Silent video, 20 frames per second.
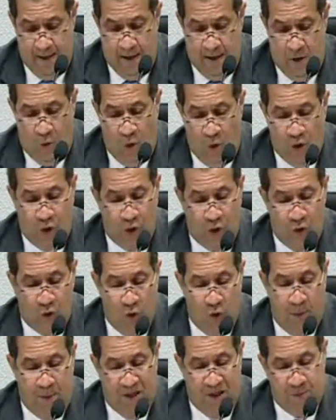Onde o
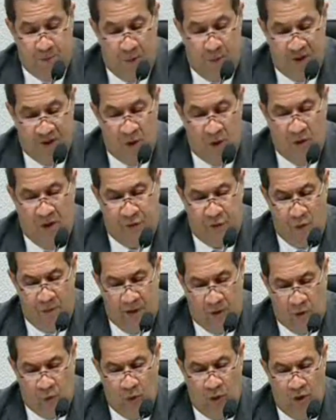senhor participou da
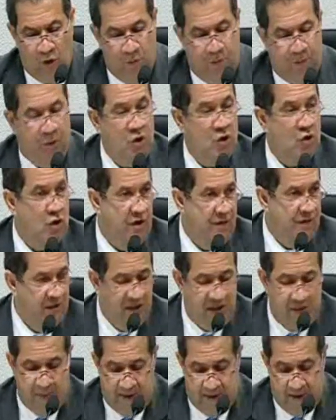formatura do Projovem
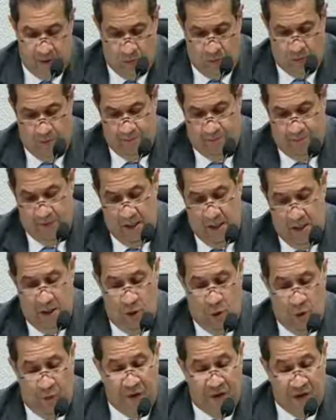Trabalhador.
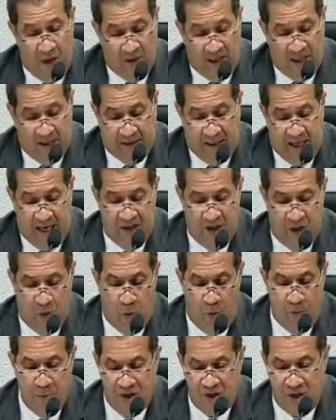No final da tarde, a
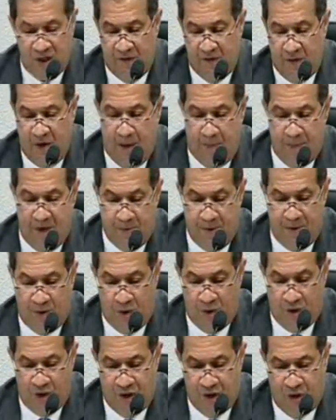comitiva com a mesma
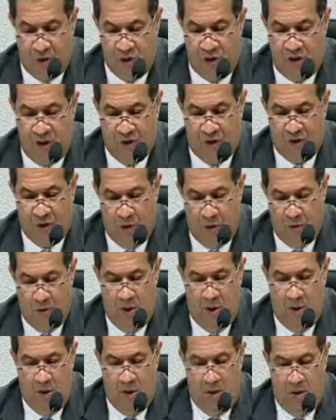logística
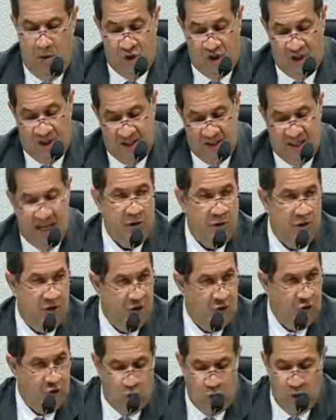utilizou, utilizada, ou
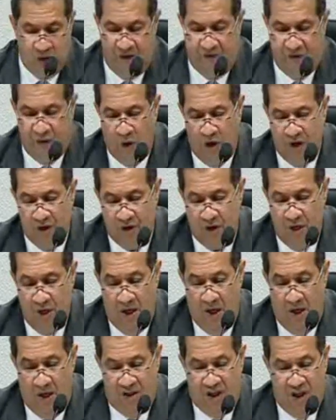seja, os dois aviões,
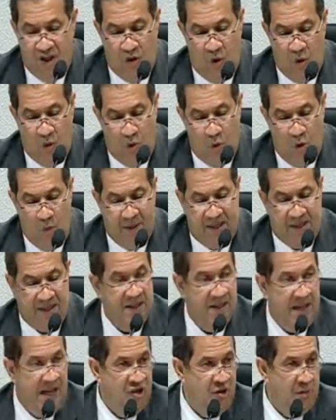se deslocou para a
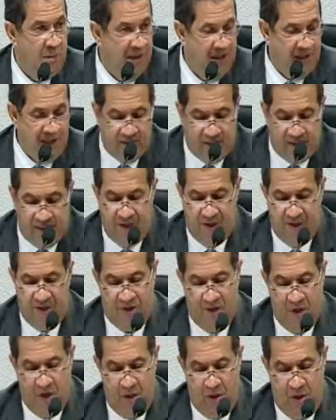cidade
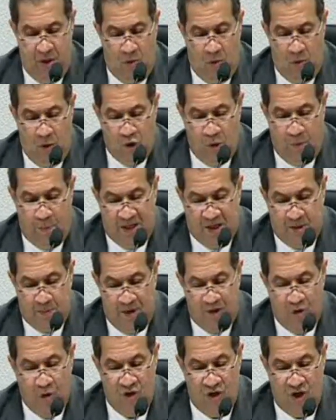Imperatriz, onde eu
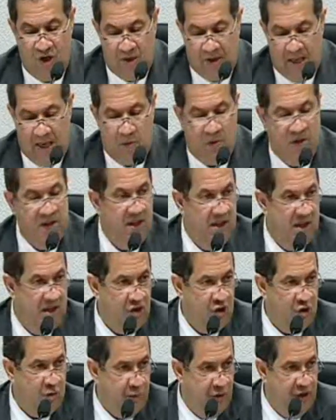participei de um jantar com
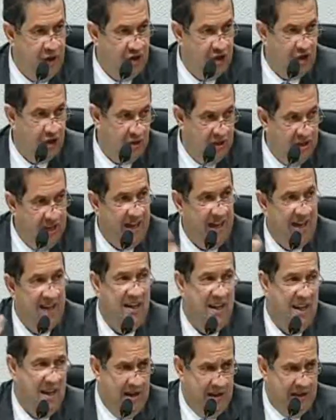lideranças políticas, que era
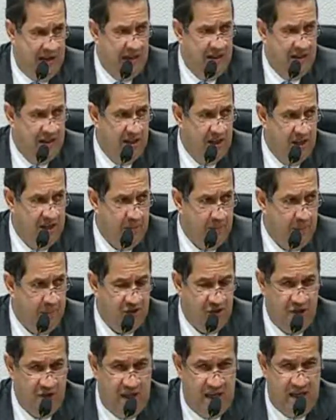aí a liderança
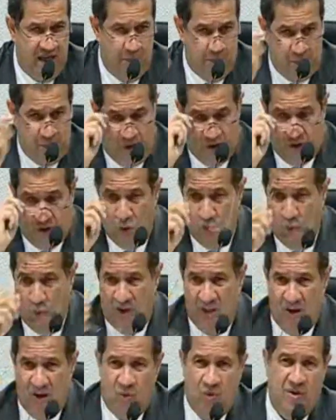partidária. Por isso que eu não
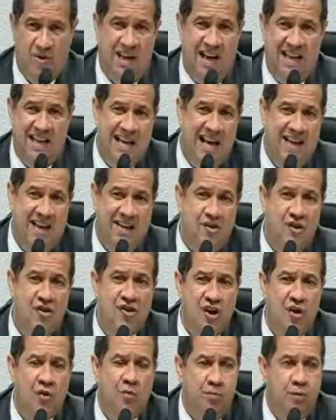quis usar nada de
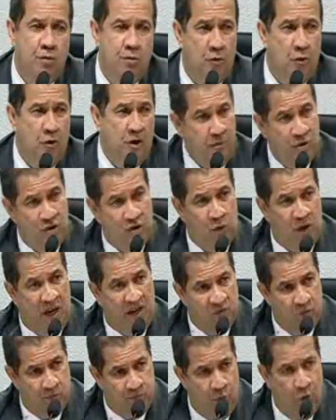dinheiro público, que
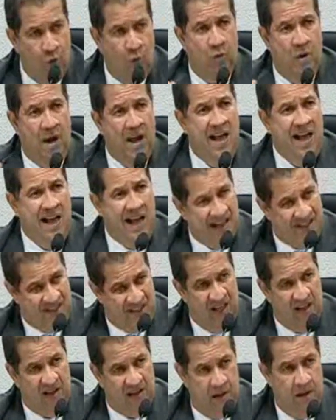misturava um pouco
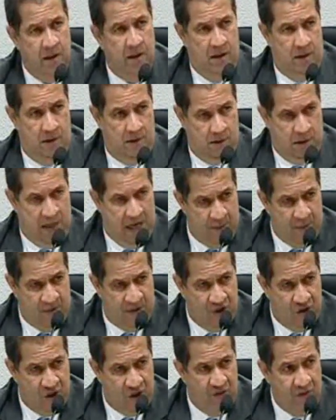agenda
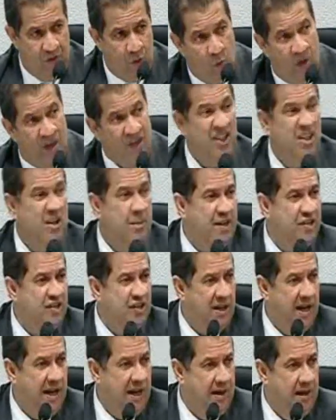administrativa com agenda
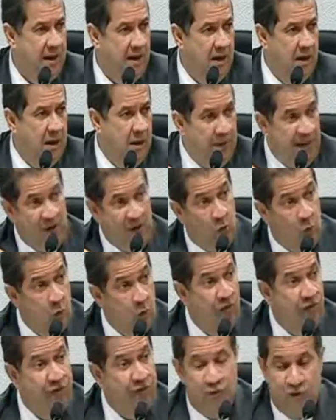partidária. Para não
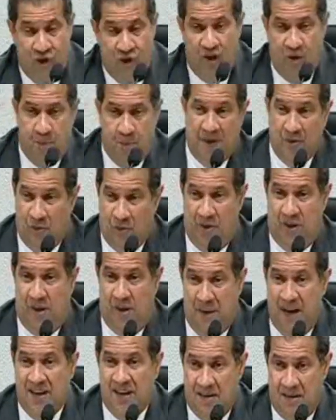confundir, para não
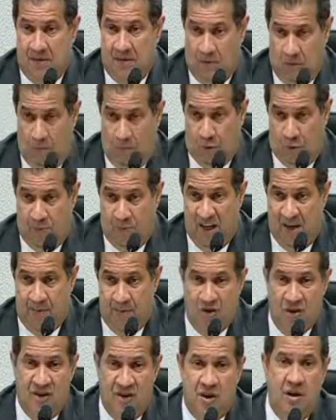ter mais
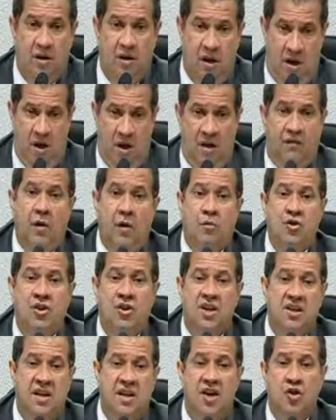problemas, eu disse assim: vamos
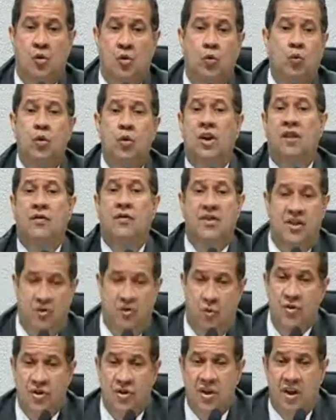utilizar a estrutura que
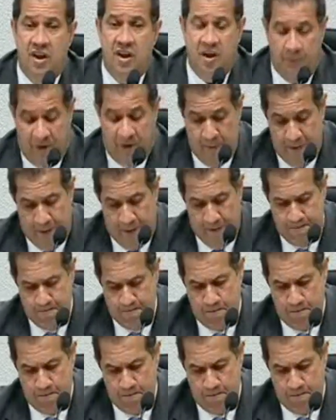vocês conseguirem para mim.